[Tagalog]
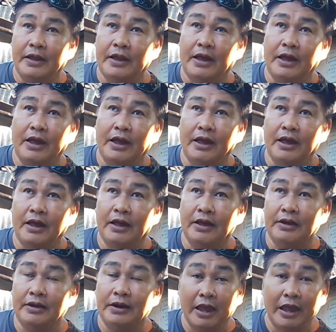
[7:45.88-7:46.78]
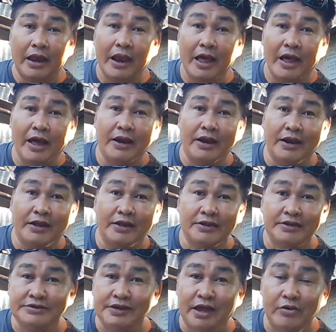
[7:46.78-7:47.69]
uh, nangailangan ng
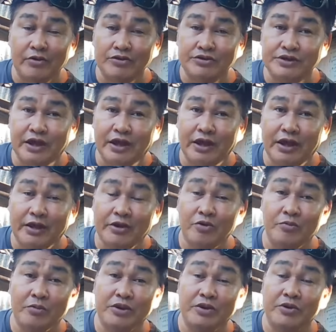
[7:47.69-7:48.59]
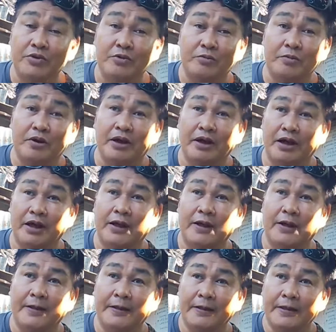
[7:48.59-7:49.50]
sagot sa anuman yung mga